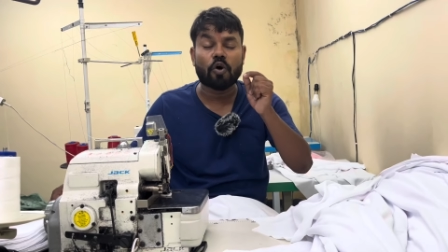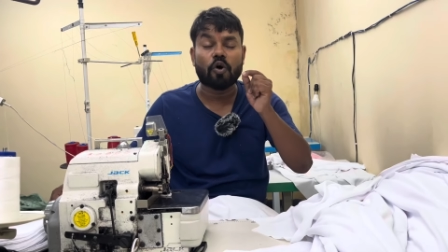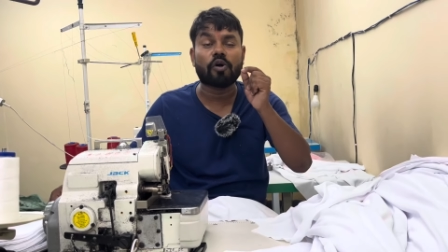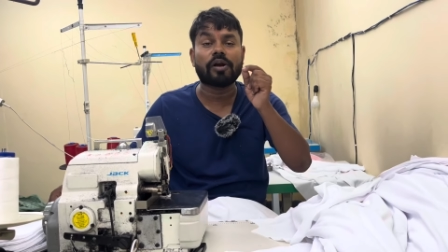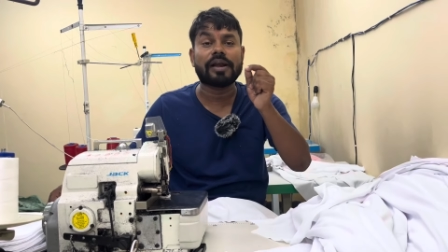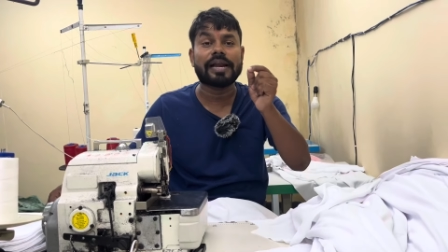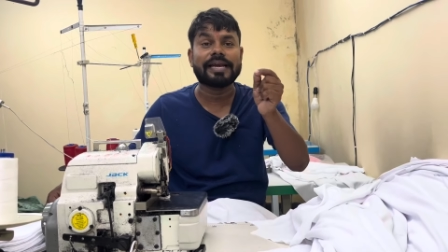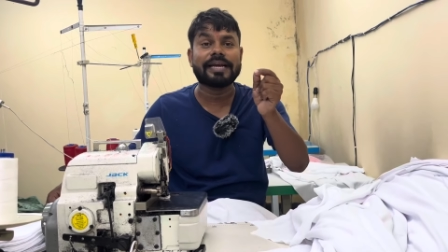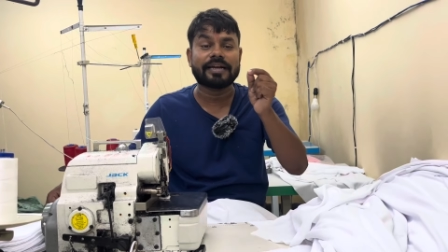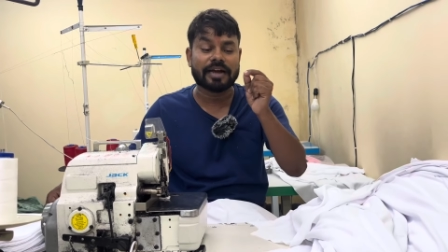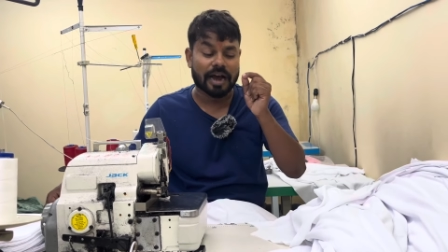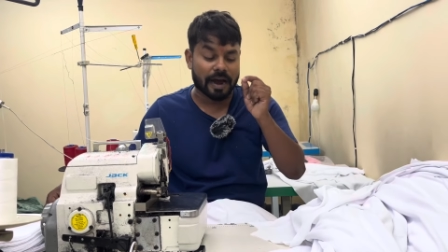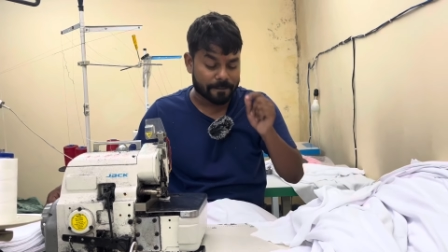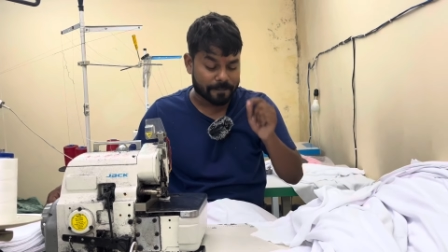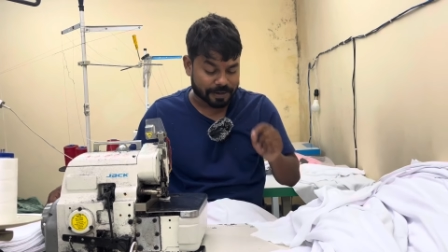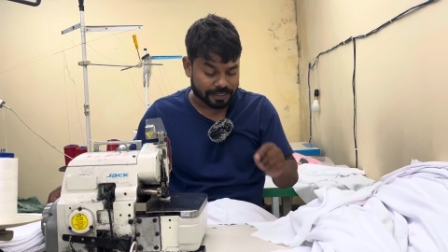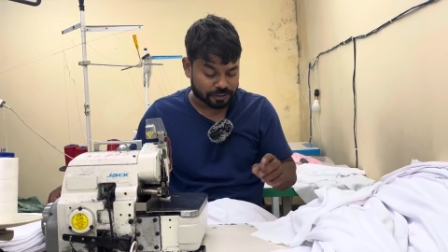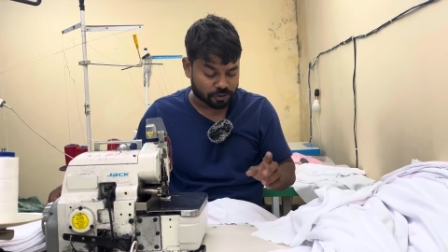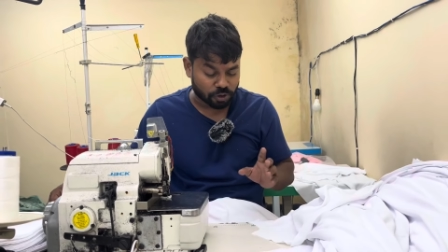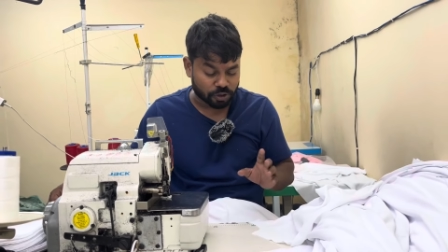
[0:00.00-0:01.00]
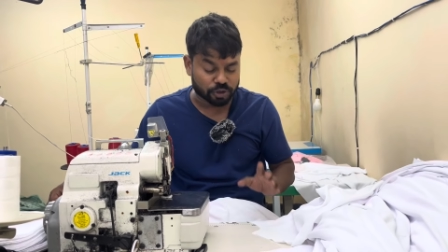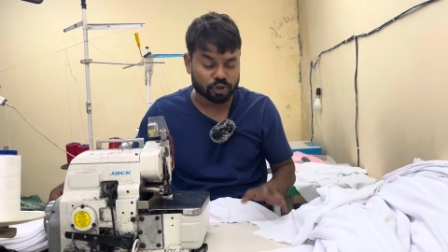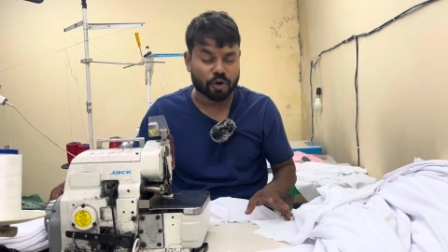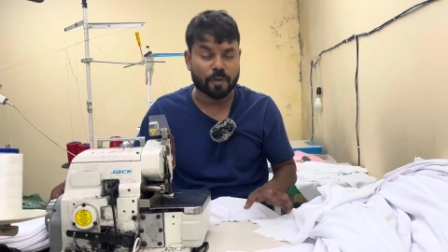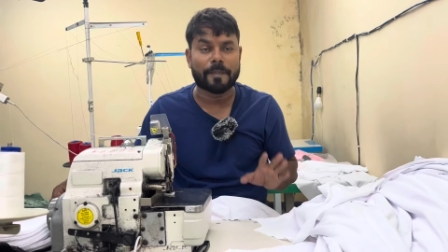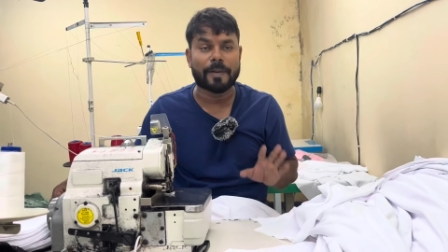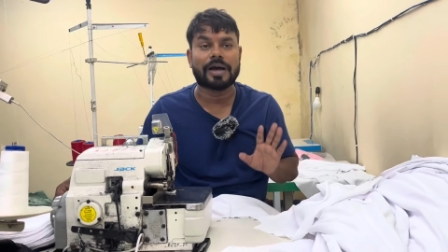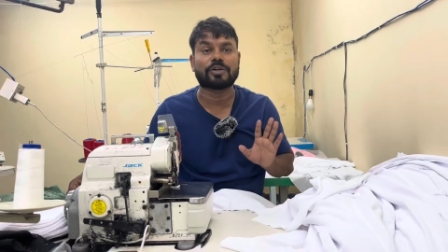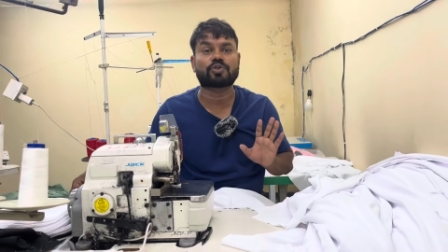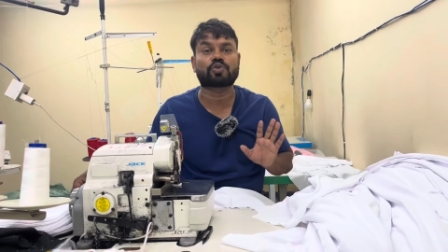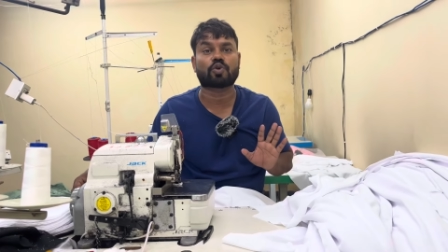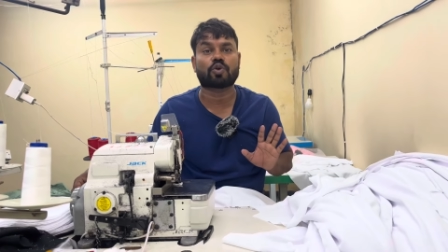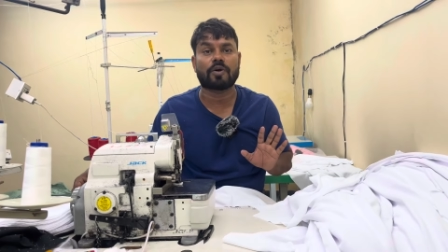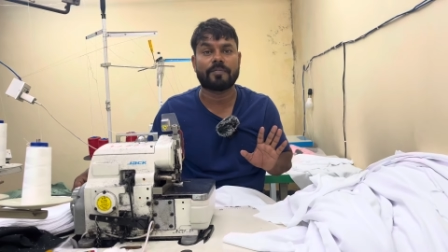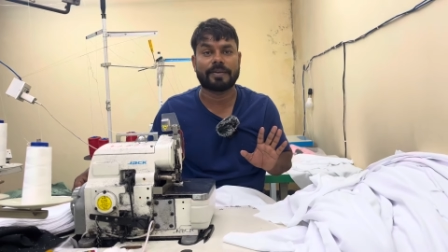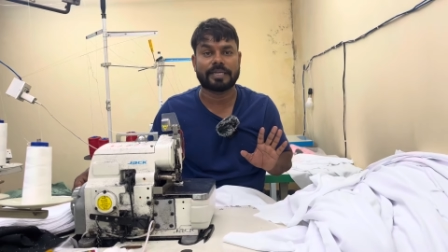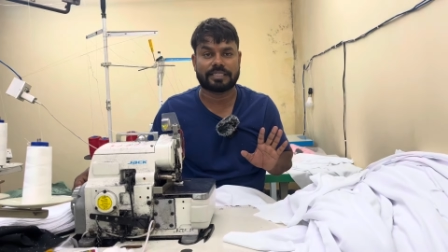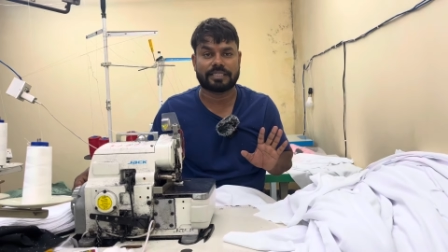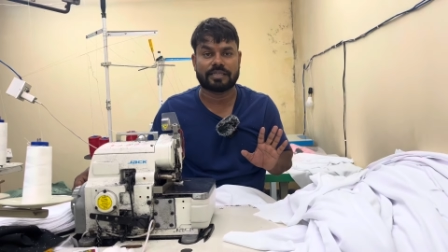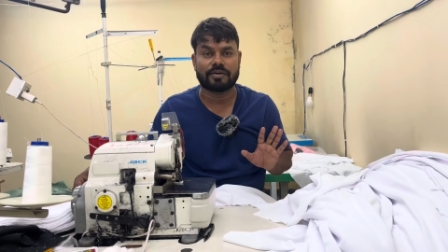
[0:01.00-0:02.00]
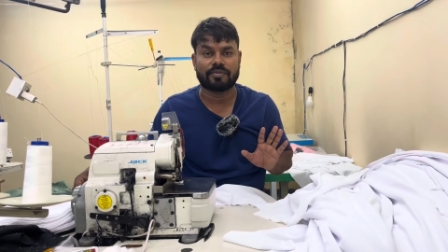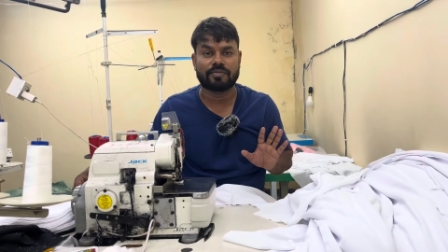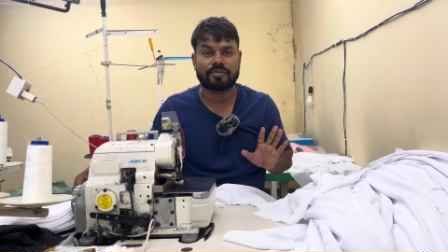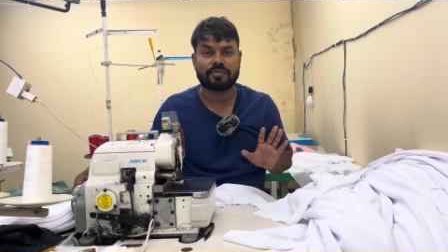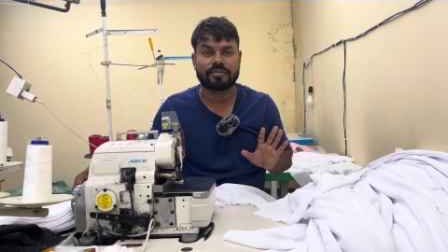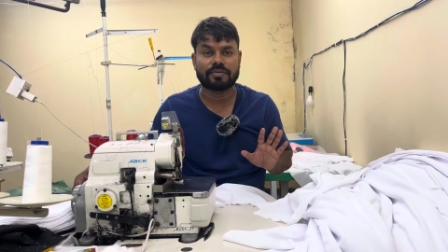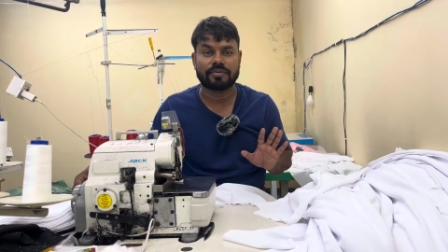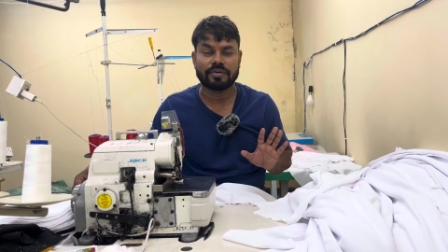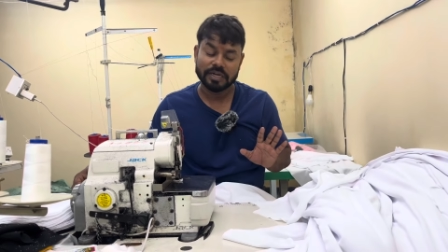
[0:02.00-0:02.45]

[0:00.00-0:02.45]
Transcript: ऑनलाइन काम करता हूं इसको पांच सौ का बेचता हूं